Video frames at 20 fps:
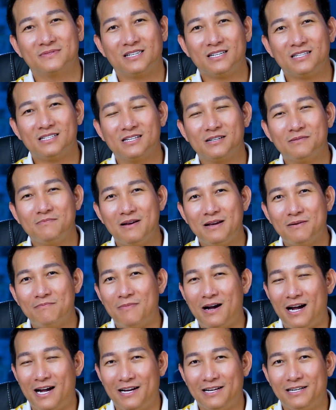cái sự
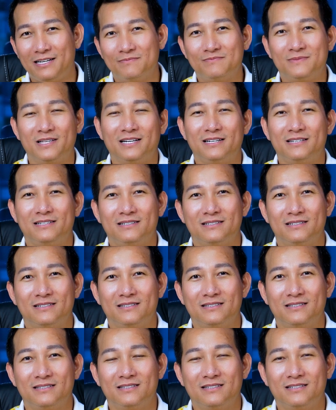mềm mại điềm tĩnh
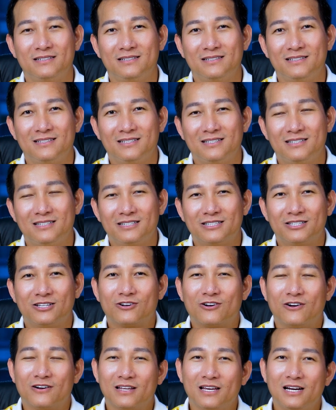
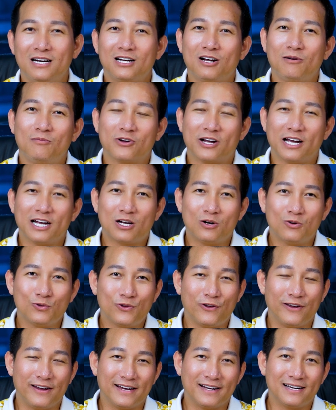tôi còn nhớ có một cái
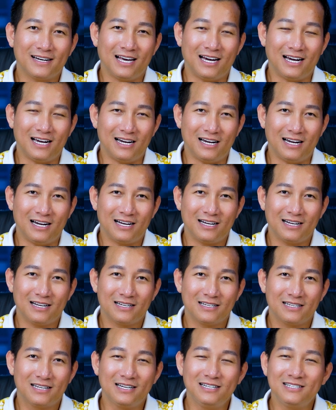câu chuyện là
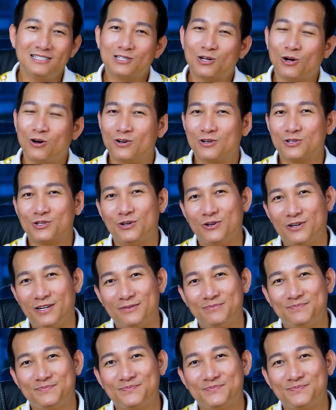chính đứa con của tôi